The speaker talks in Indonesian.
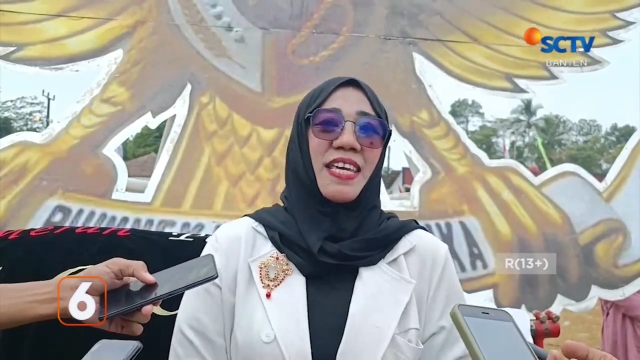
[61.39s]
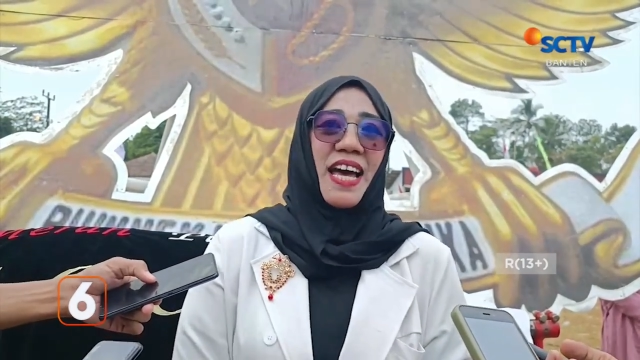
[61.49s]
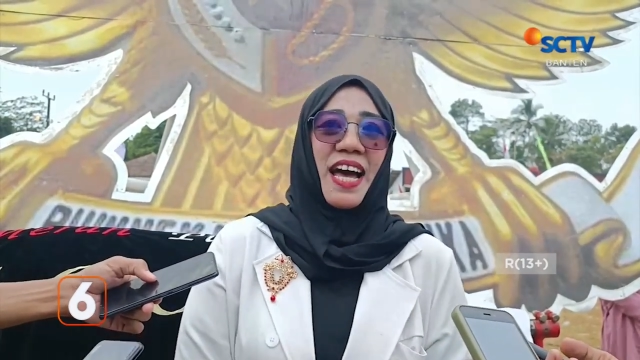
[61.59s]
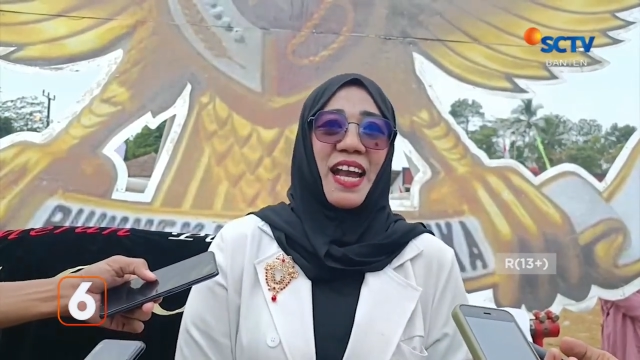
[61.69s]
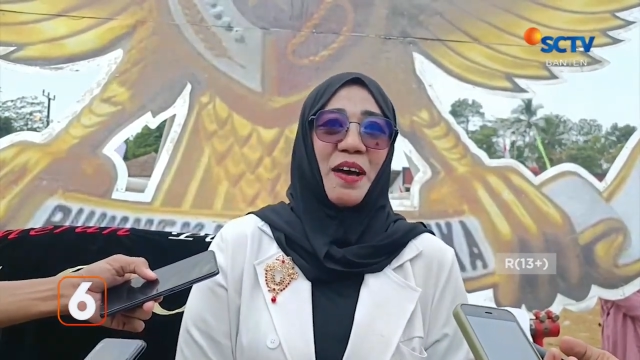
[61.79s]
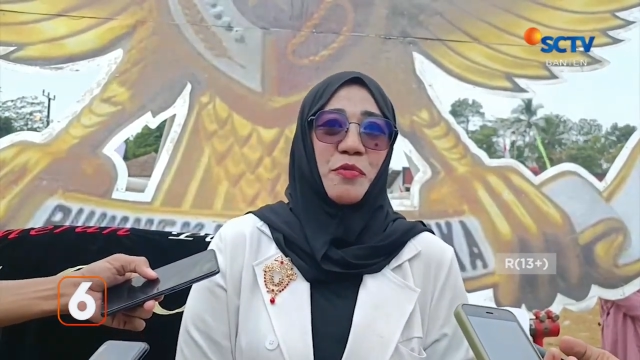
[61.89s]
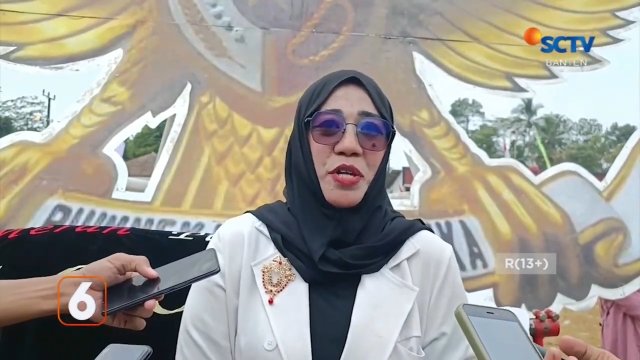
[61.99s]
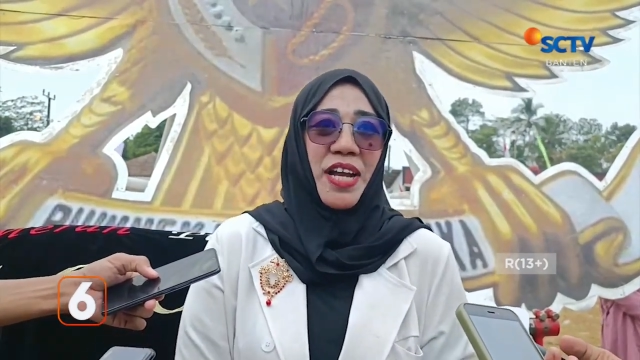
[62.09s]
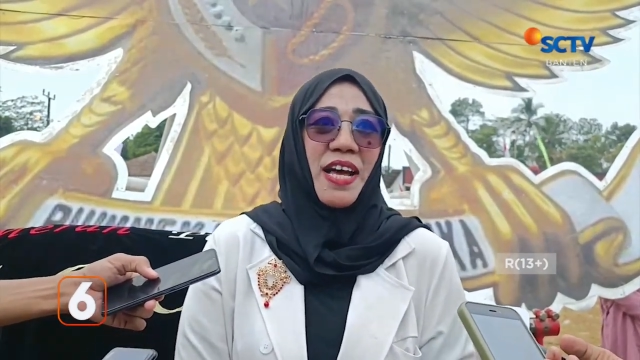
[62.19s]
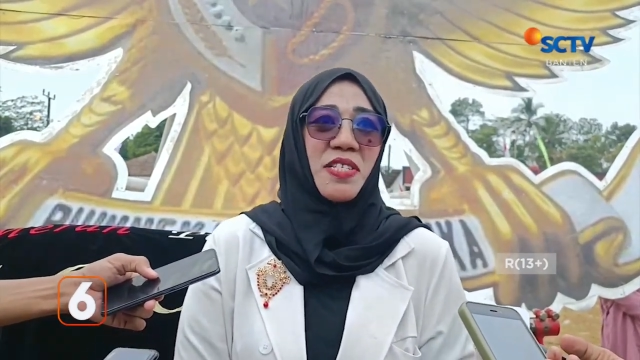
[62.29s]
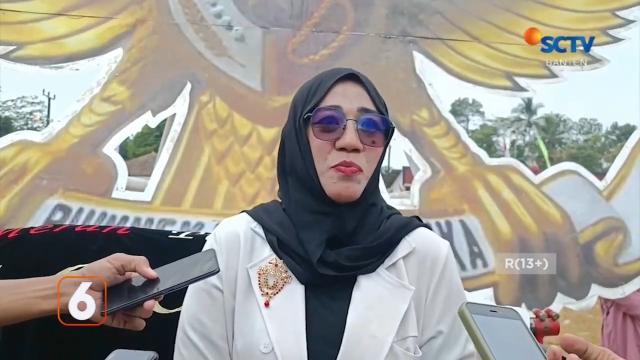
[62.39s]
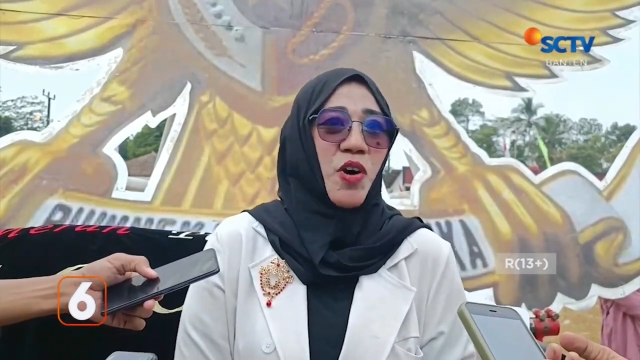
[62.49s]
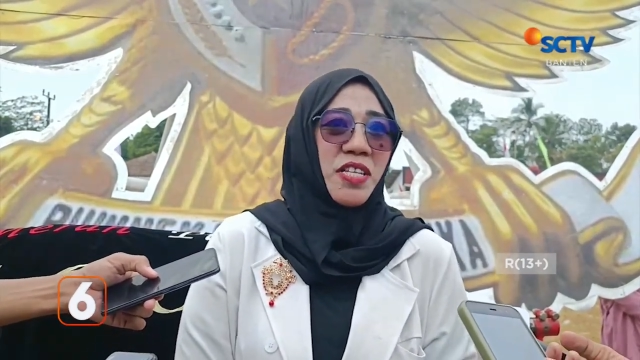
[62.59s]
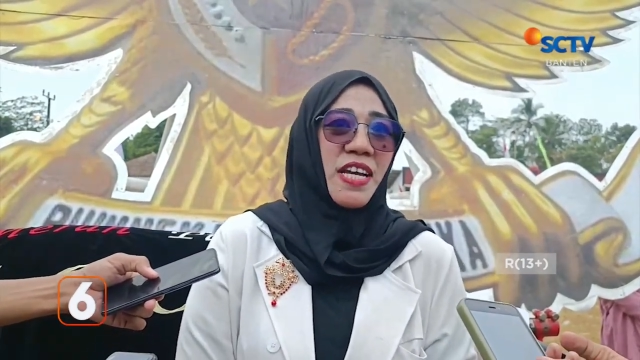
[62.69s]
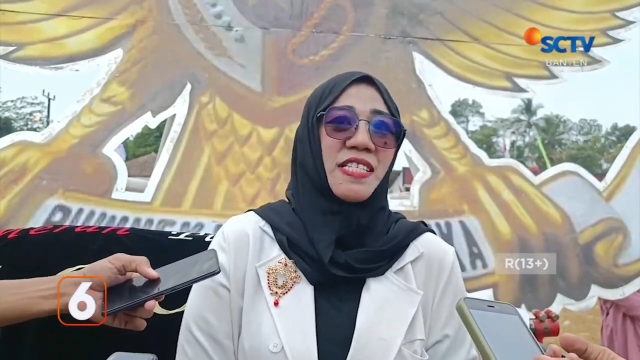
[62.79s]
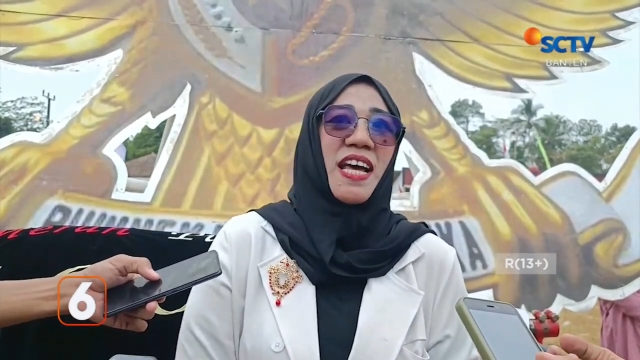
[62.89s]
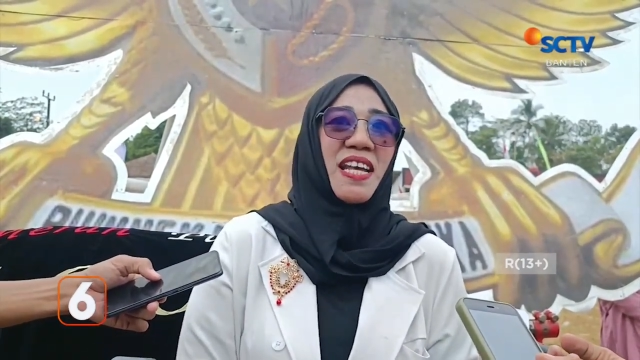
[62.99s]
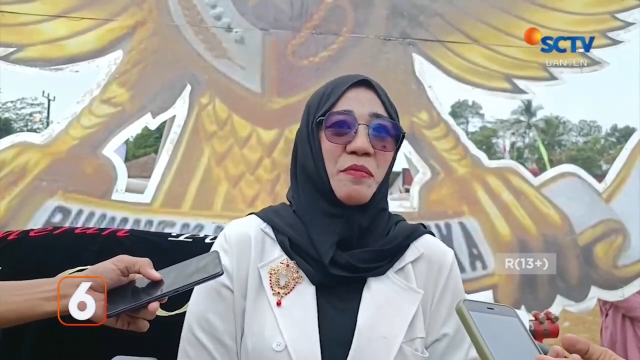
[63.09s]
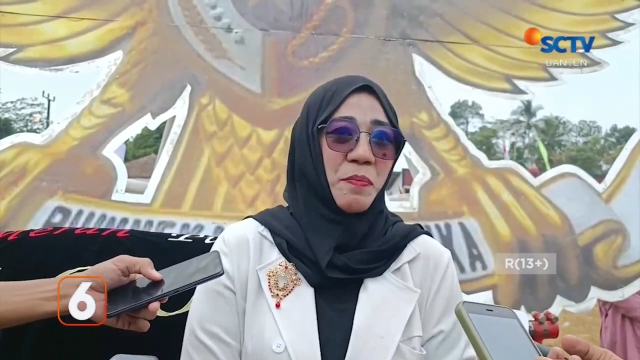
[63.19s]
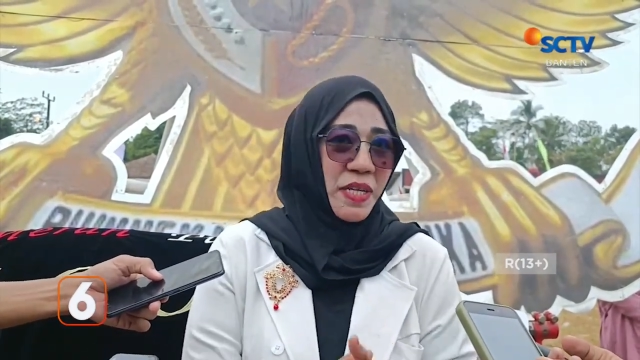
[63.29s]
yang alhamdulillah semuanya
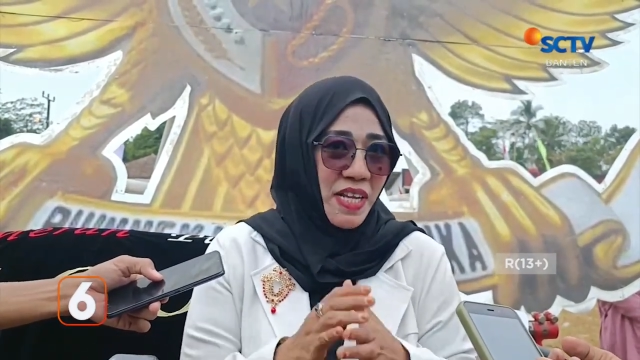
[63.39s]
saling